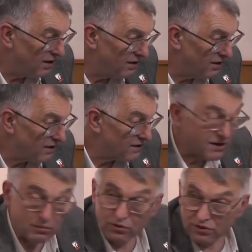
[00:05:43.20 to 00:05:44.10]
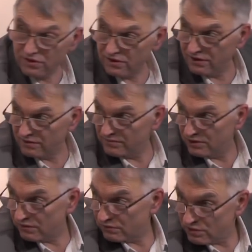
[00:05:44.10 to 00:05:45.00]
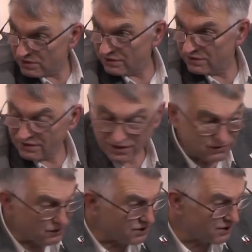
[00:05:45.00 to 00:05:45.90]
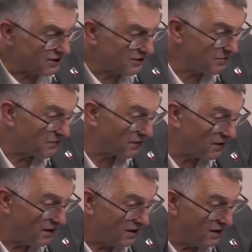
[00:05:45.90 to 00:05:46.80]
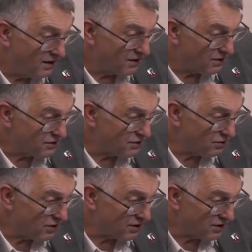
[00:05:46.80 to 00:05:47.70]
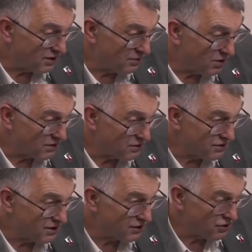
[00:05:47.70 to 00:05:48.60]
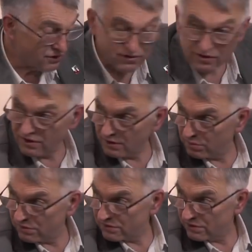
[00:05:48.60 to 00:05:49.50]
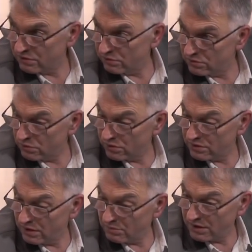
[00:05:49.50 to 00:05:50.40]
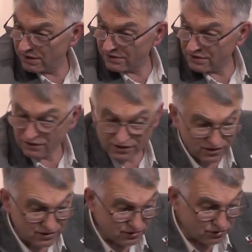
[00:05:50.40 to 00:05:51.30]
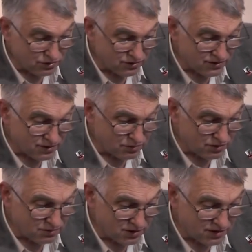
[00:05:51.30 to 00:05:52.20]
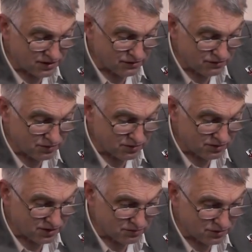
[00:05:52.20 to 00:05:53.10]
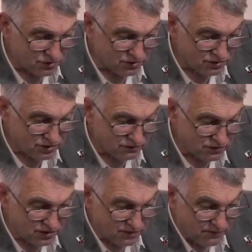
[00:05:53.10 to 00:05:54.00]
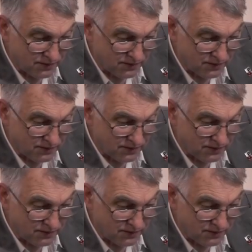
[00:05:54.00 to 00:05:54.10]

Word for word: Jan Zamojski. No, wszystkie te nazwiska to są takie bardzo znaczące dla polskiej kultury, dla malarstwa. Jak ktoś się zajmuje malarstwem, to tam troszeczkę wie. Y,